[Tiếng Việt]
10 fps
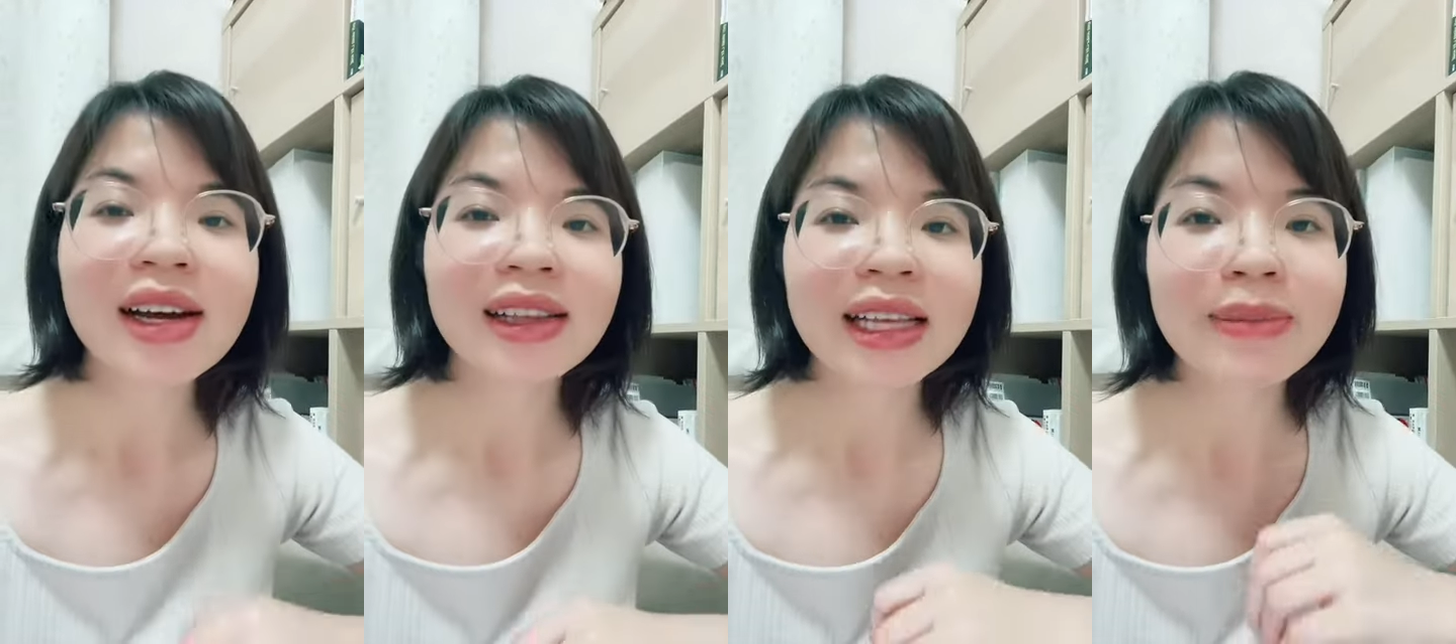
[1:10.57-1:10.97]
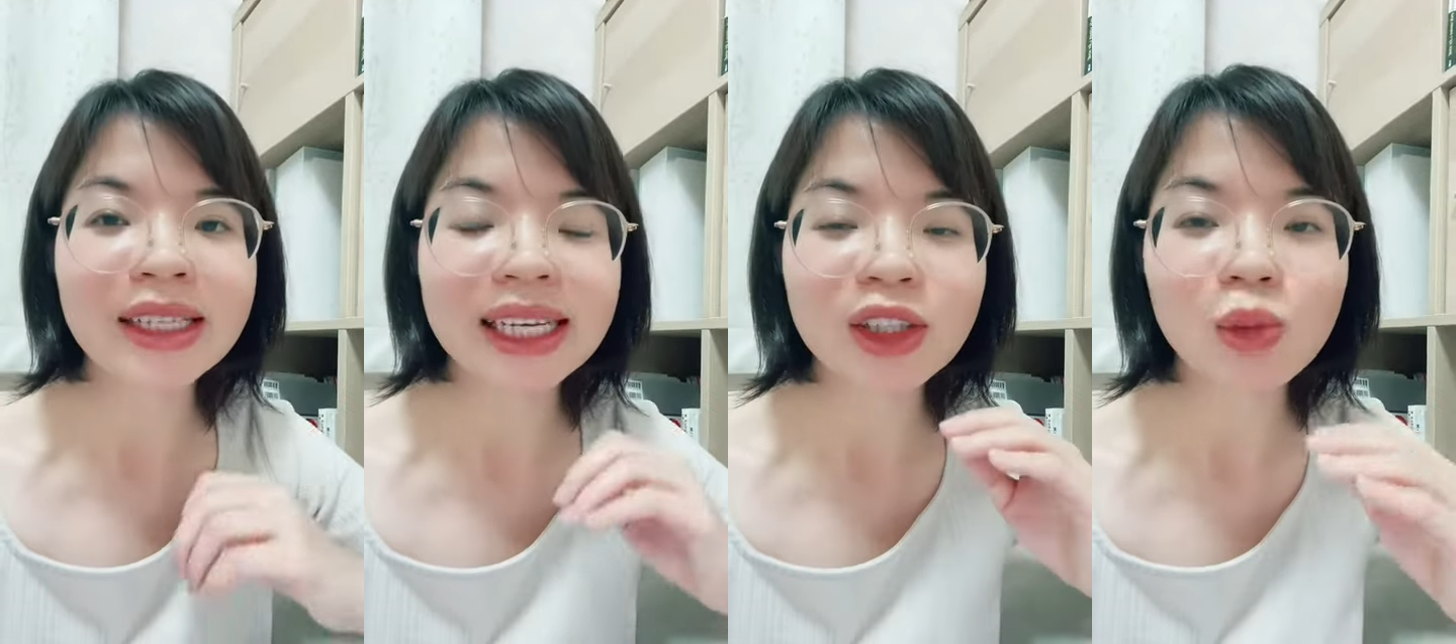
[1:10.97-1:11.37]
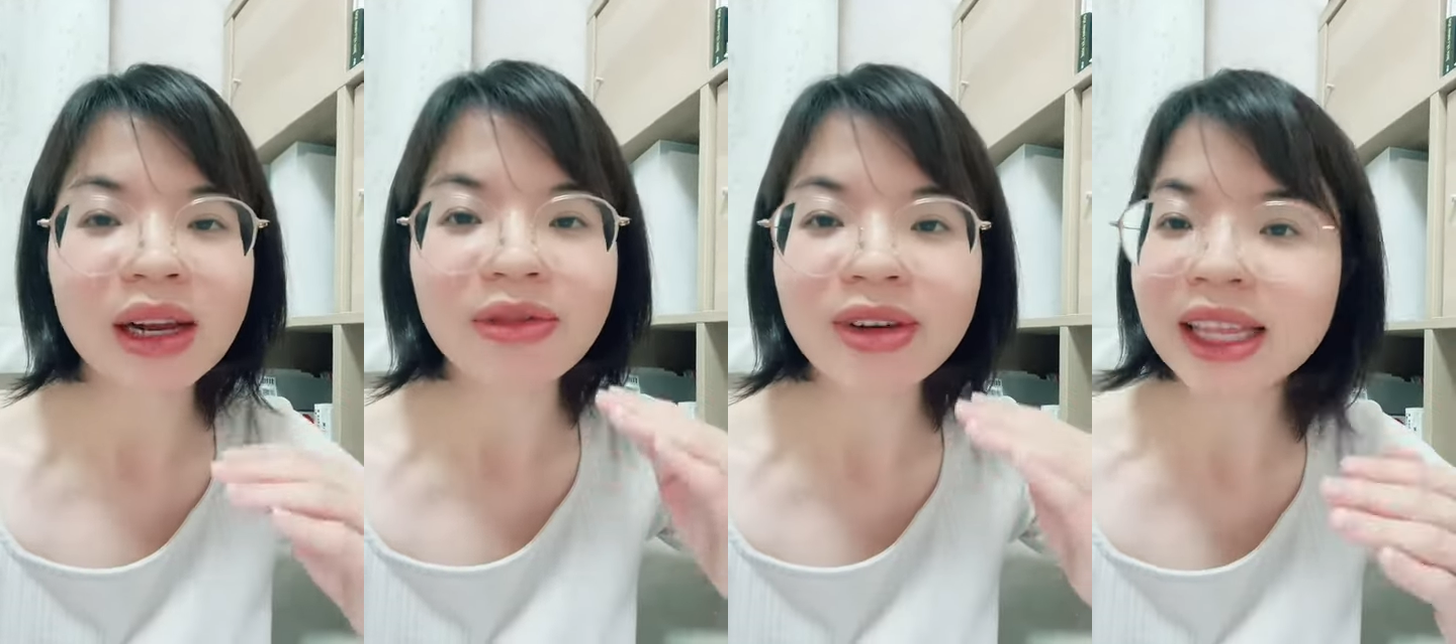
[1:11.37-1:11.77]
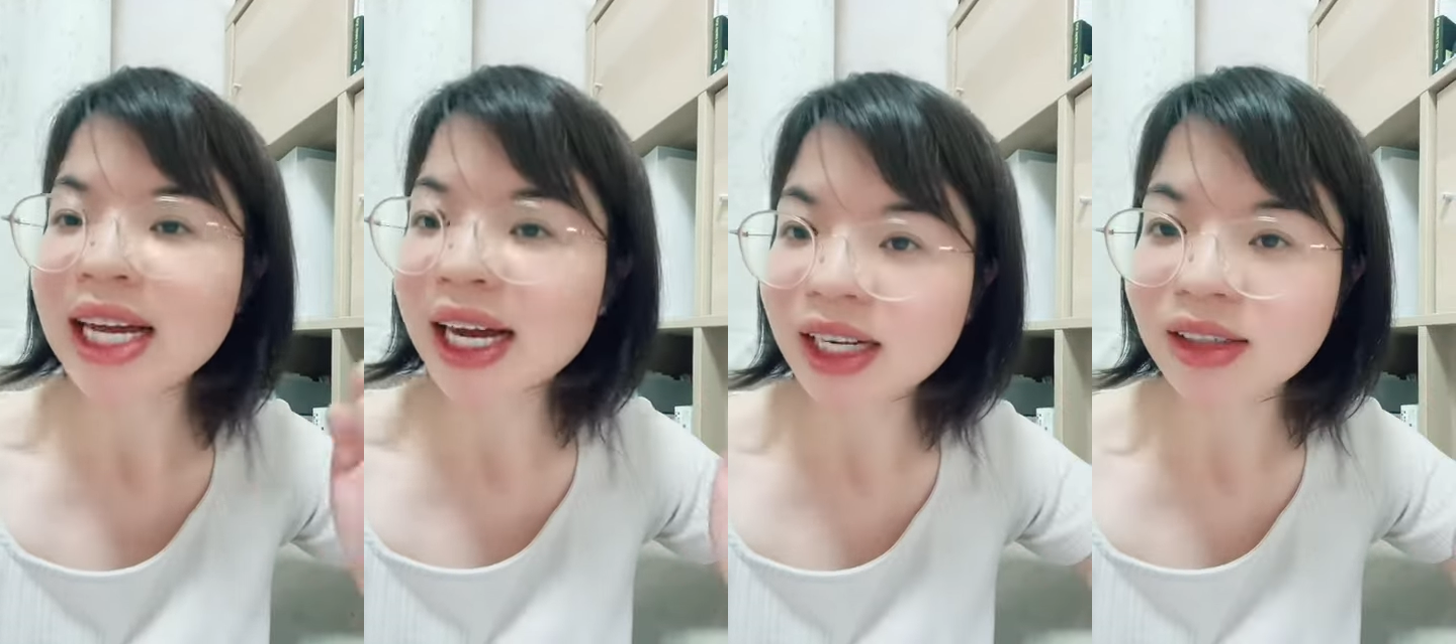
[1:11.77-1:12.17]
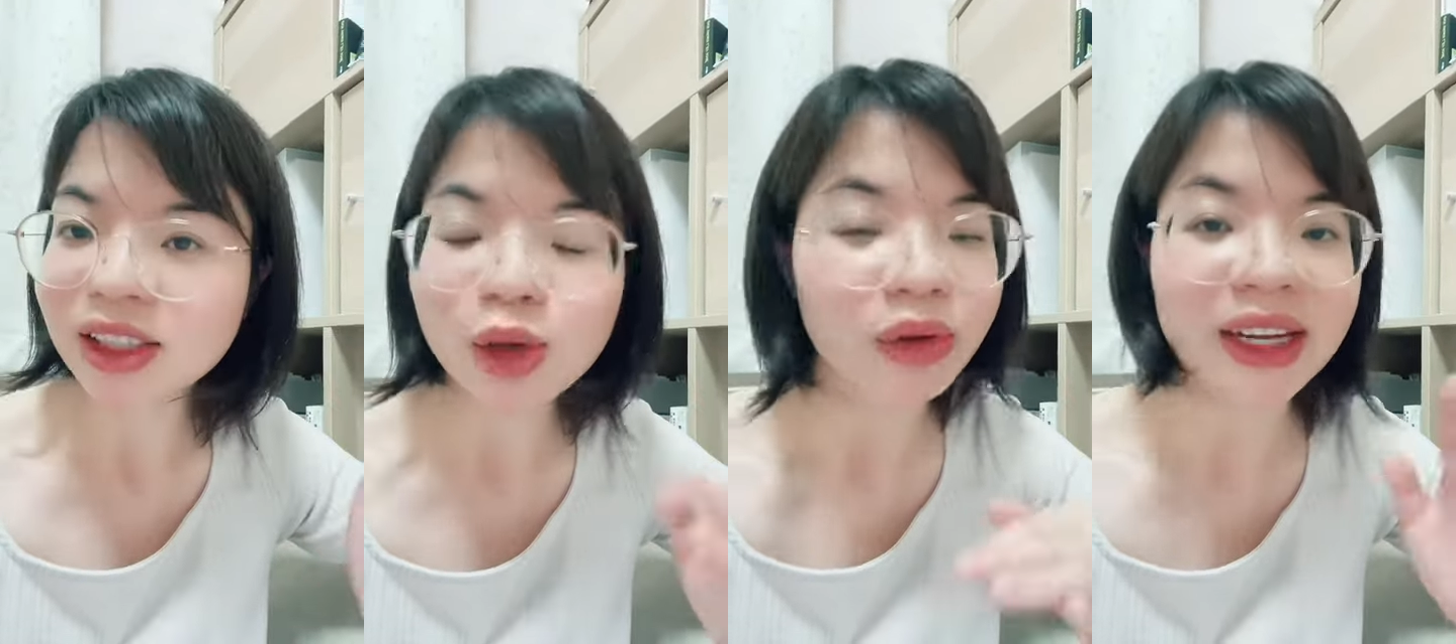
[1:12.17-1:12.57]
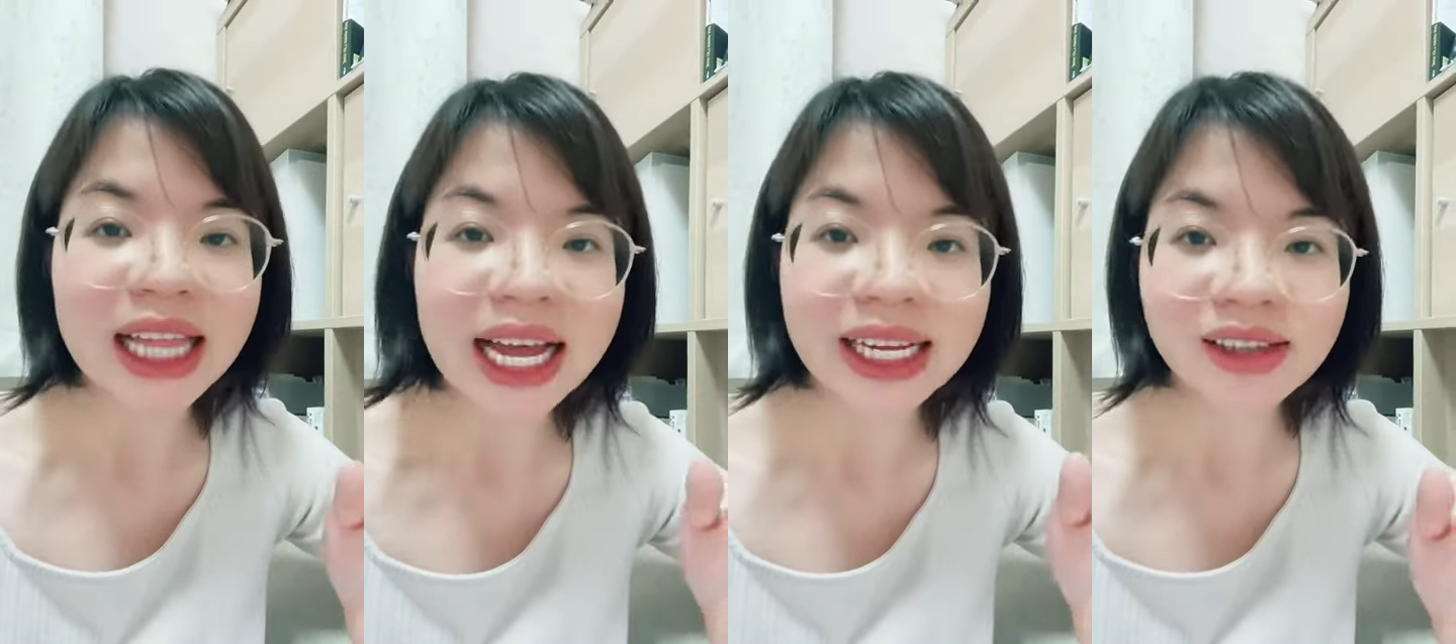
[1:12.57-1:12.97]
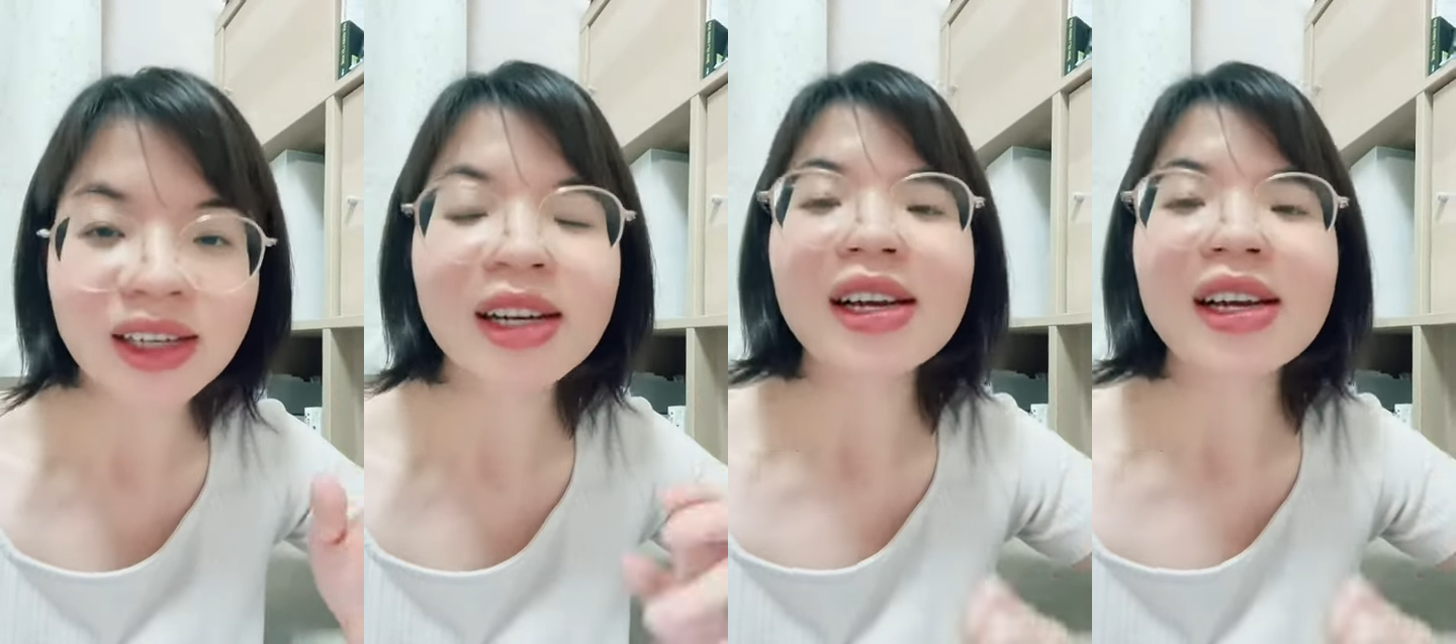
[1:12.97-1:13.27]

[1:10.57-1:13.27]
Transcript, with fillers: thì mình sẽ dùng là vetagaru chứ không phải vetai nữa.